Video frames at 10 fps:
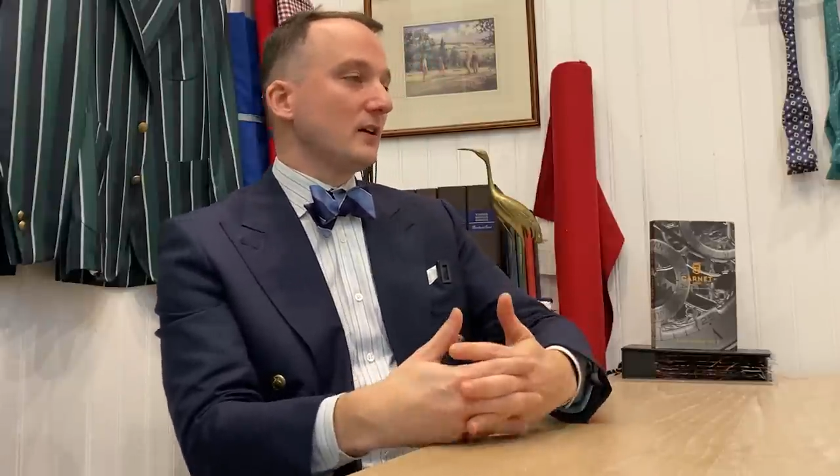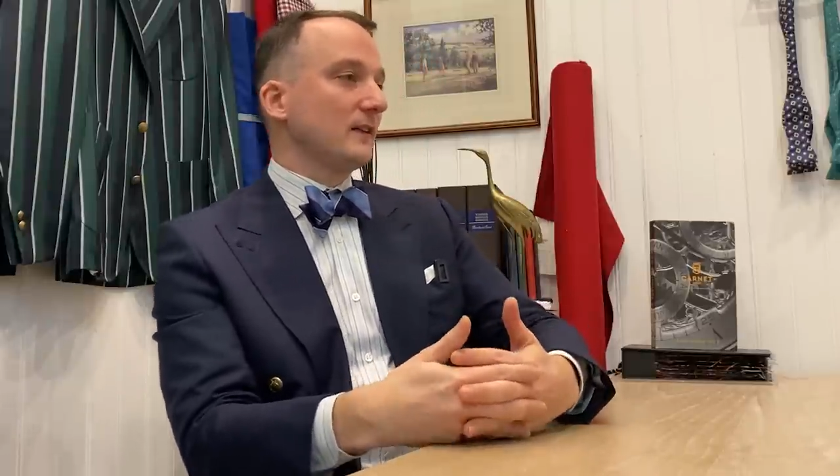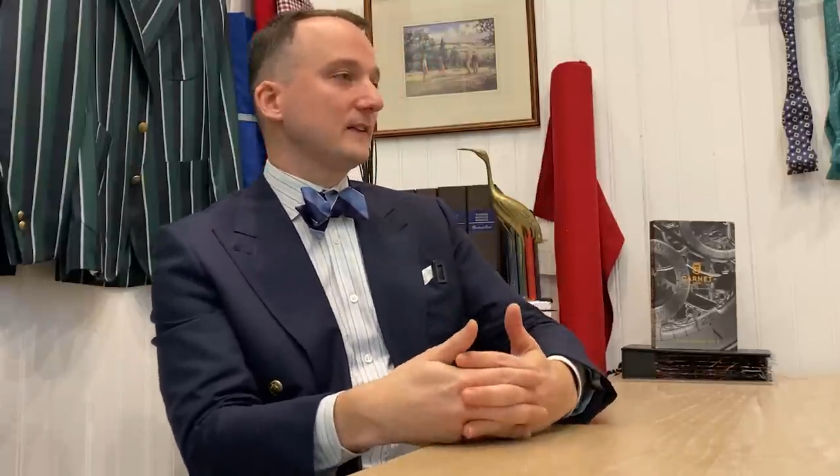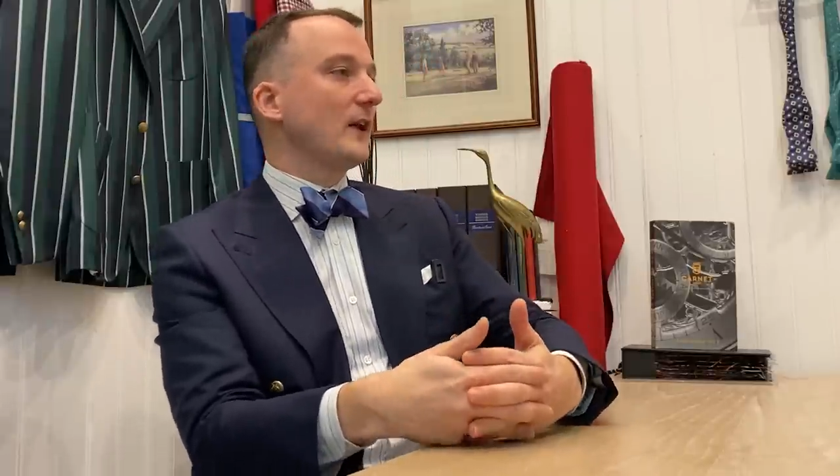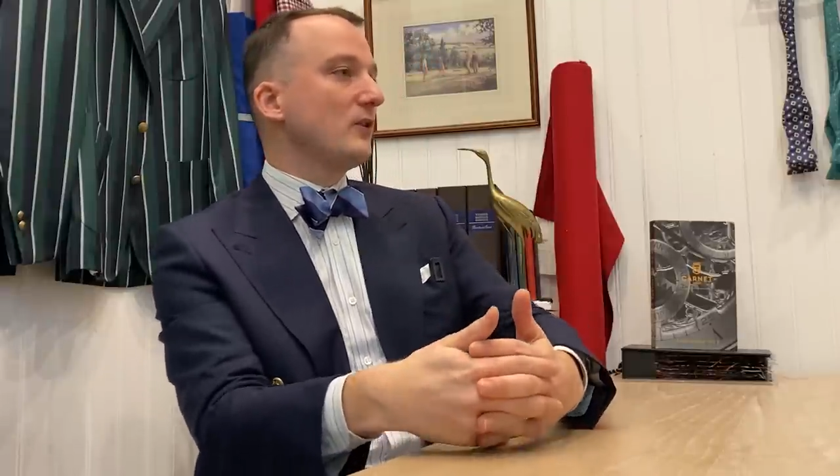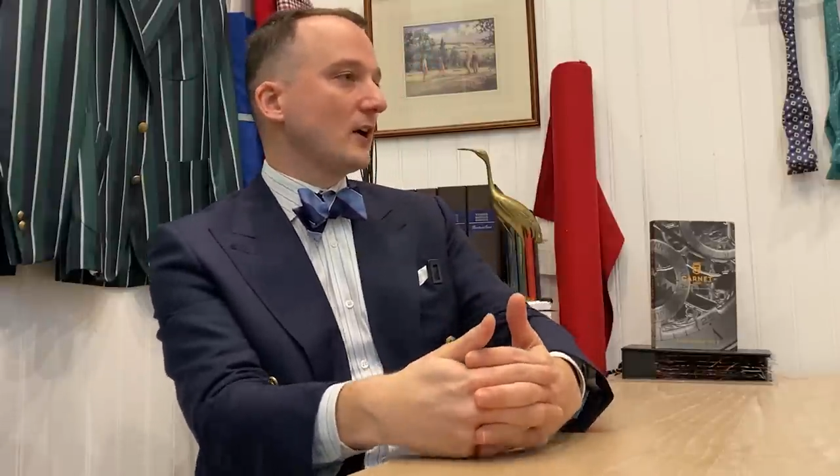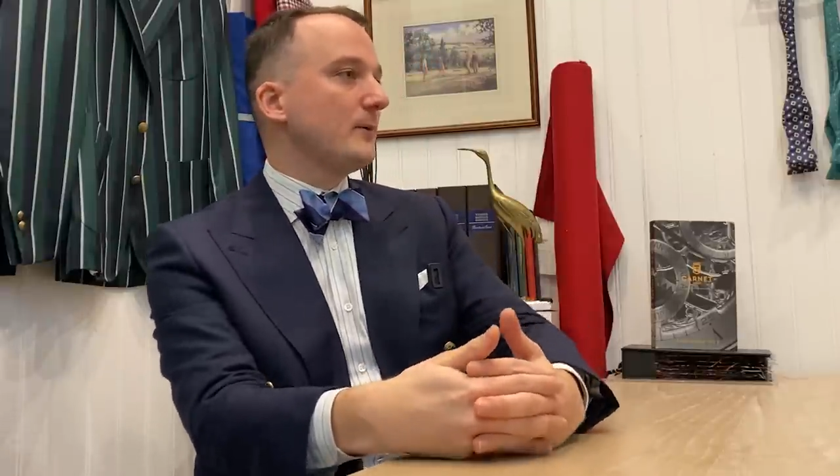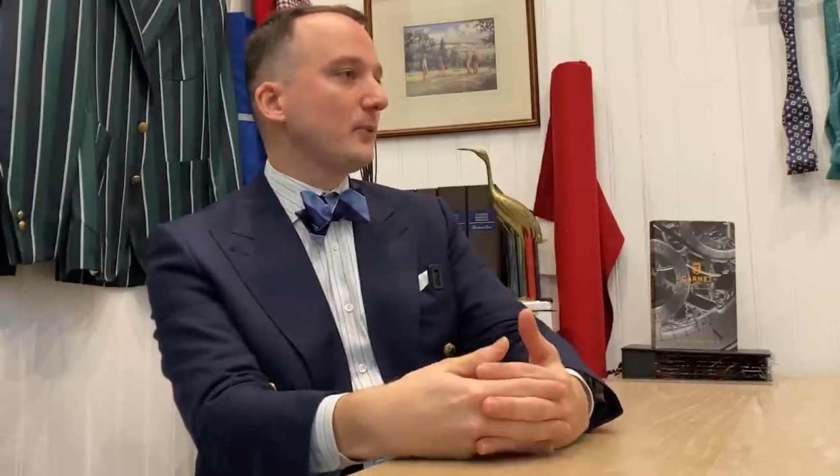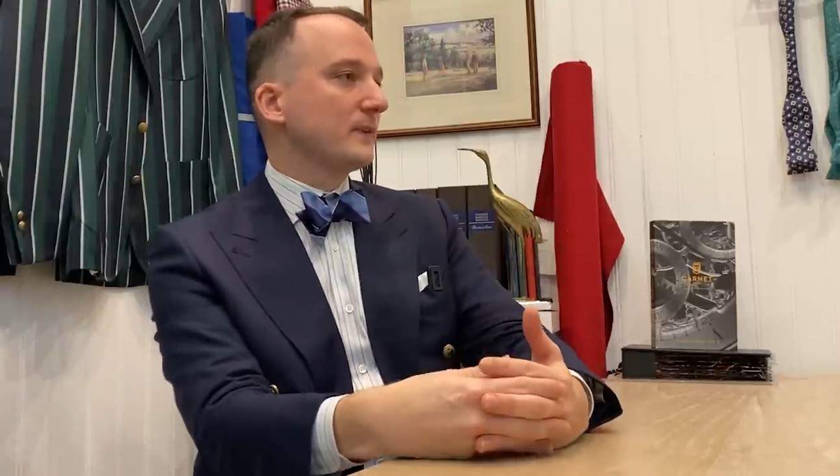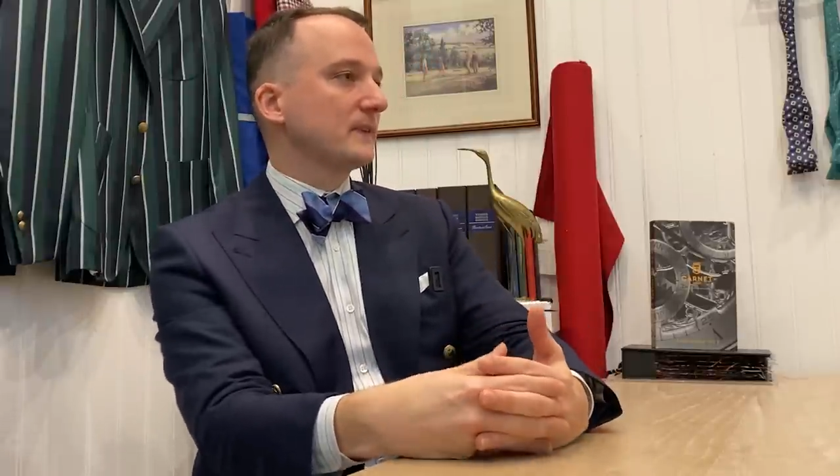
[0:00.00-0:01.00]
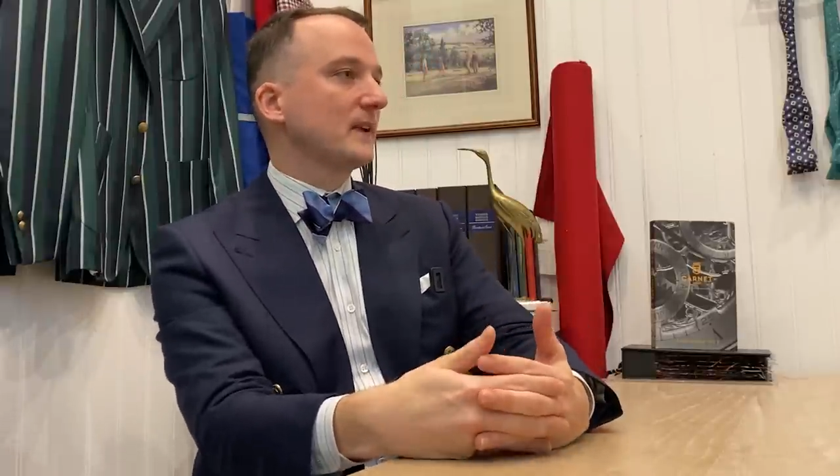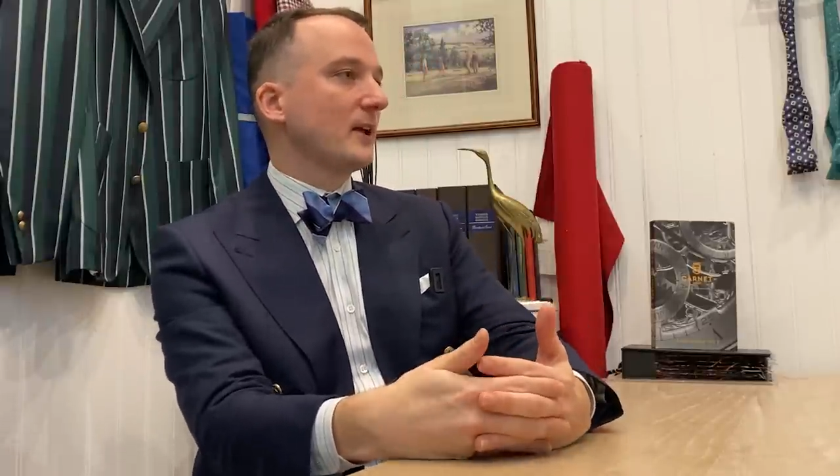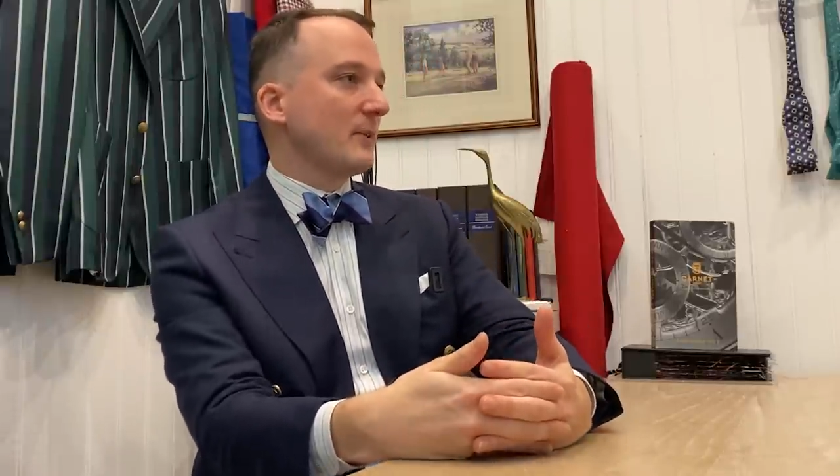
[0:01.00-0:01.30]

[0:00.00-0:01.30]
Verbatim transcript: s'il y a une réponse très